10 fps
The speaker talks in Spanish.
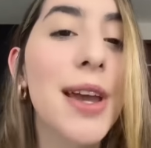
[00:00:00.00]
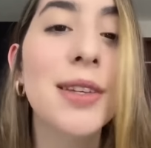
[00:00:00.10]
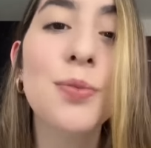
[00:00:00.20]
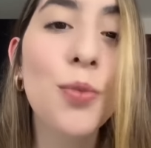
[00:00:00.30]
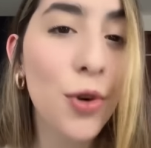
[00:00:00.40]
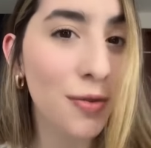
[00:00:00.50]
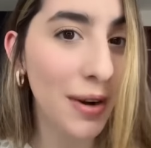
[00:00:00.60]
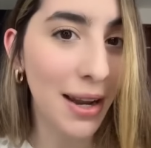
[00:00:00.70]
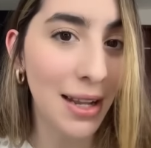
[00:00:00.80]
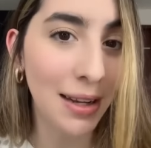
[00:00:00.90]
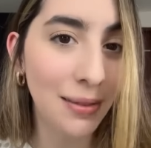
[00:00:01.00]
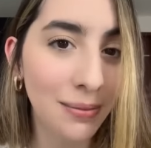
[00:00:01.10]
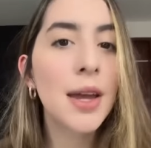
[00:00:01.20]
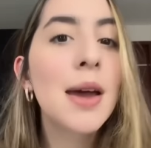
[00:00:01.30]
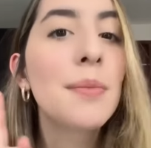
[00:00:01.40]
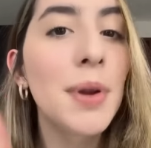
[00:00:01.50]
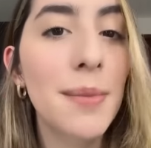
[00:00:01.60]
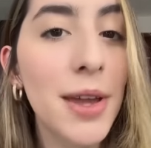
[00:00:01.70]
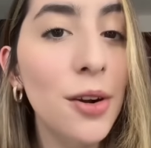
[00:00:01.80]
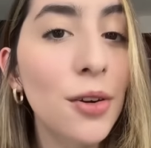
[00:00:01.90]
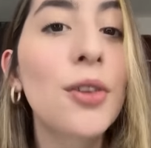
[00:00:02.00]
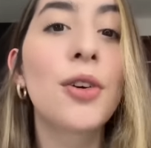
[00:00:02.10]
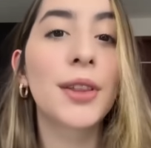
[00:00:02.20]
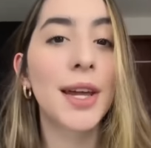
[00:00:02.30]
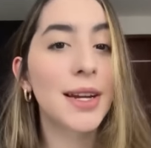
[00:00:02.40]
es muy frágil. Primero, cortar